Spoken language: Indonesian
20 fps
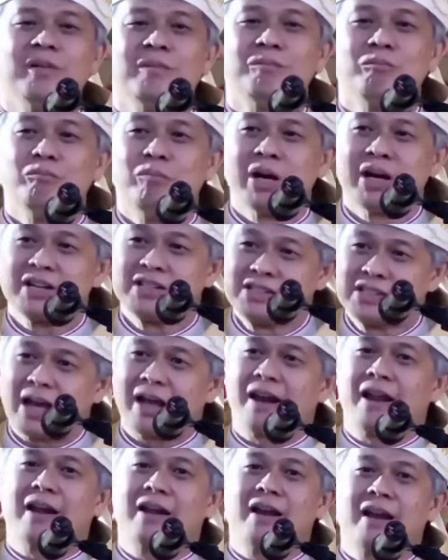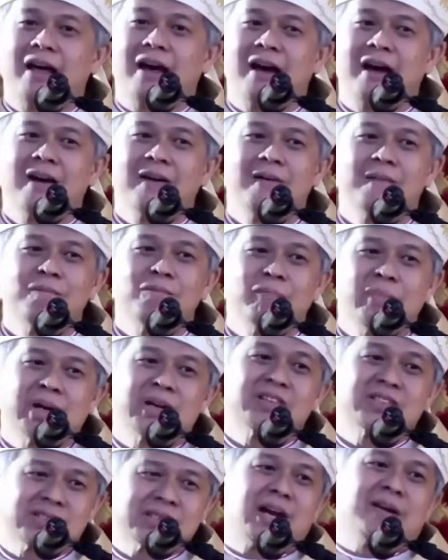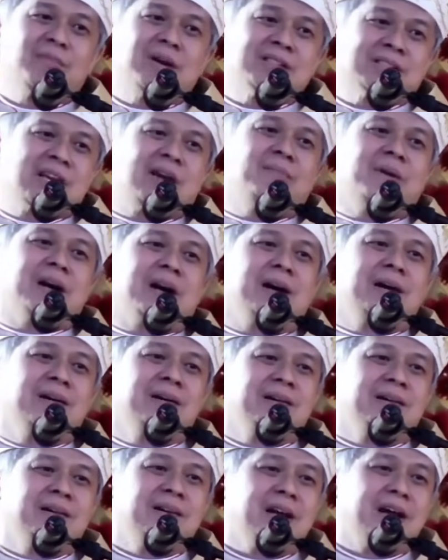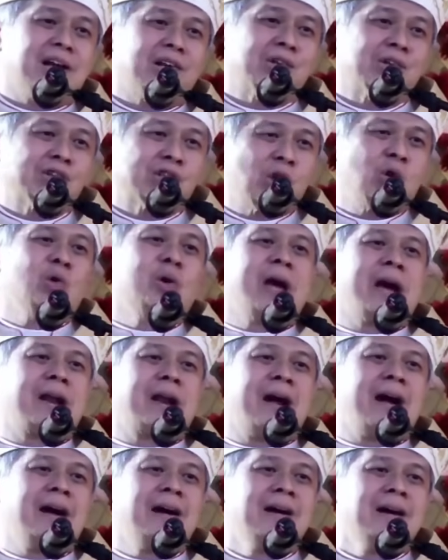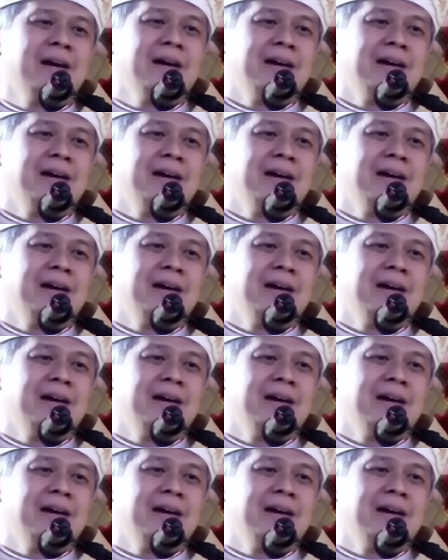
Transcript: berjalanlah bersama-sama dengan saudara,